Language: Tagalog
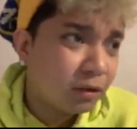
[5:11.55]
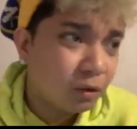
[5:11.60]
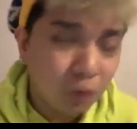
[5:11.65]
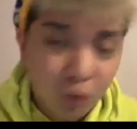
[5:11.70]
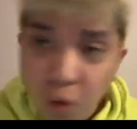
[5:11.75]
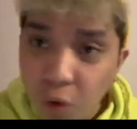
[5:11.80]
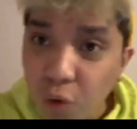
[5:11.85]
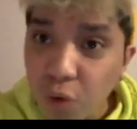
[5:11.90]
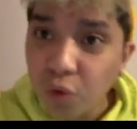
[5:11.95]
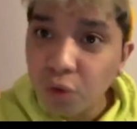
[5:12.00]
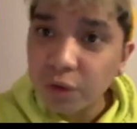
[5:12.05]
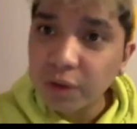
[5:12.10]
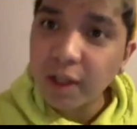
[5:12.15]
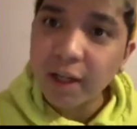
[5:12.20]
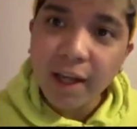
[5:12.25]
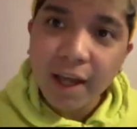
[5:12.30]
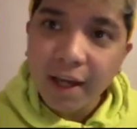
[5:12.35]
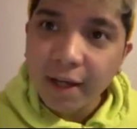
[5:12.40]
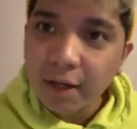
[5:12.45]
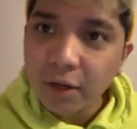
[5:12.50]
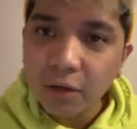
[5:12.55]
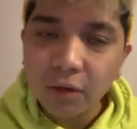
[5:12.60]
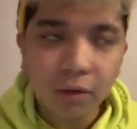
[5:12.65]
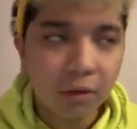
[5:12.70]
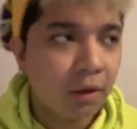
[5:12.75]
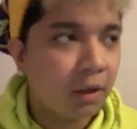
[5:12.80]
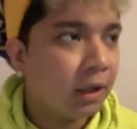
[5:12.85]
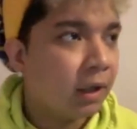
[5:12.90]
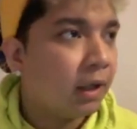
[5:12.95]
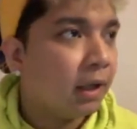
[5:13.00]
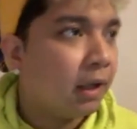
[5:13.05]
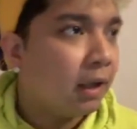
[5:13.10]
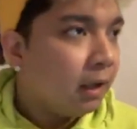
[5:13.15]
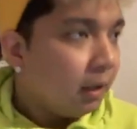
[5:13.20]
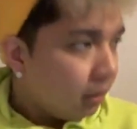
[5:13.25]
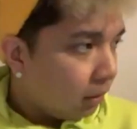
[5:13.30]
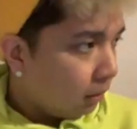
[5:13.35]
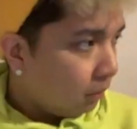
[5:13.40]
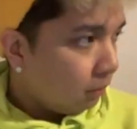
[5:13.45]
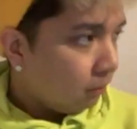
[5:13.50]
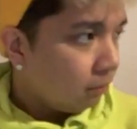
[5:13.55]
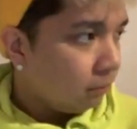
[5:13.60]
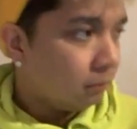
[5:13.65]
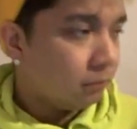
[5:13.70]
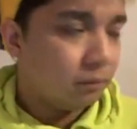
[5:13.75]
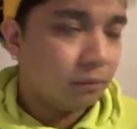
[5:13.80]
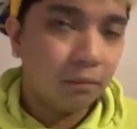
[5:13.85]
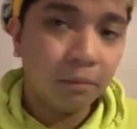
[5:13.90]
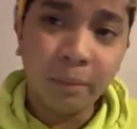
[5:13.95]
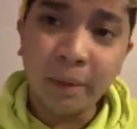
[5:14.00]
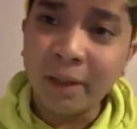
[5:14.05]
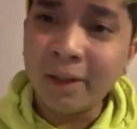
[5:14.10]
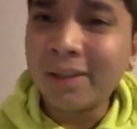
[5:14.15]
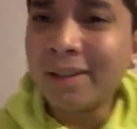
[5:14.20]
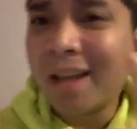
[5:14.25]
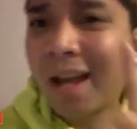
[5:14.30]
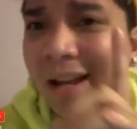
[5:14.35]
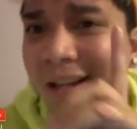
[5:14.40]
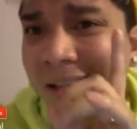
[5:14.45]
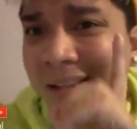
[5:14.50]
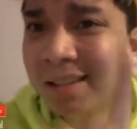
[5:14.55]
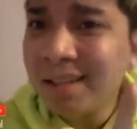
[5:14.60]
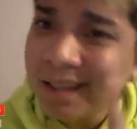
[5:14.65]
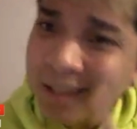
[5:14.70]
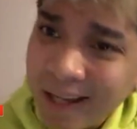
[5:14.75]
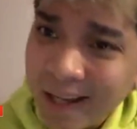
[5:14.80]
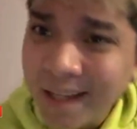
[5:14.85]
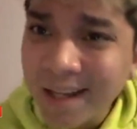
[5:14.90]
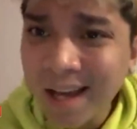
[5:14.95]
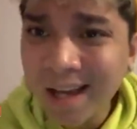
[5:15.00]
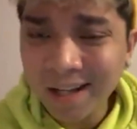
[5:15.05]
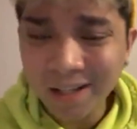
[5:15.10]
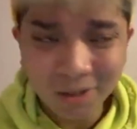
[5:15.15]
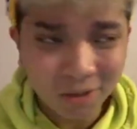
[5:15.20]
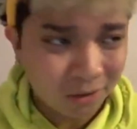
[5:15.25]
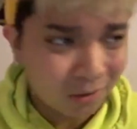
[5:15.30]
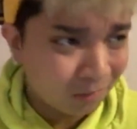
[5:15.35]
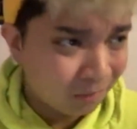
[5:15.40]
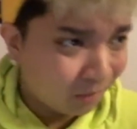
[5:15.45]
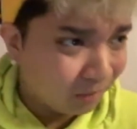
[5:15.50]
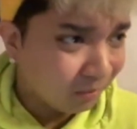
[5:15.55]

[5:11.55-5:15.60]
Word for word: Kung nangyari yon Dahil di nangyari yon